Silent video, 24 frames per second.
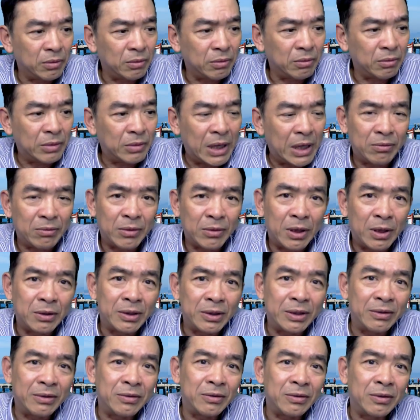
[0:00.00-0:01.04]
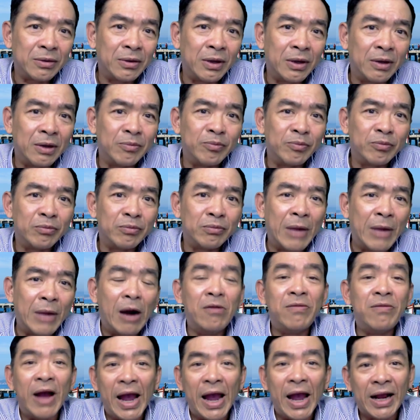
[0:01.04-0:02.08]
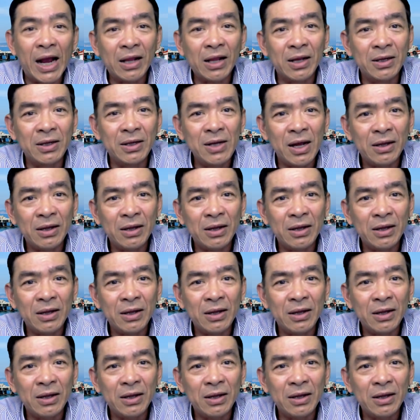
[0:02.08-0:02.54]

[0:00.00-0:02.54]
mà, mà um, bảo vệ các thứ đó